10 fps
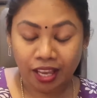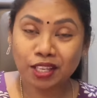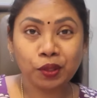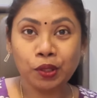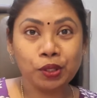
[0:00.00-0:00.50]

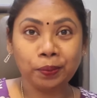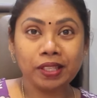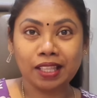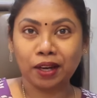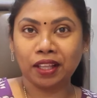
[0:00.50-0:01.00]
వేసుకొని
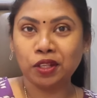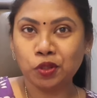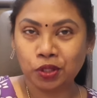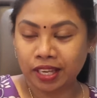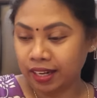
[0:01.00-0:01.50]
చూపిస్తాను కదా
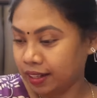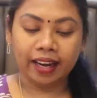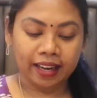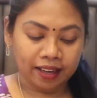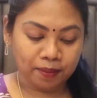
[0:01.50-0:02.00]
చూసేయండి
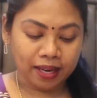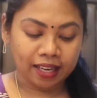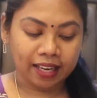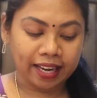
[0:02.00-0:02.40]
అండ్ మన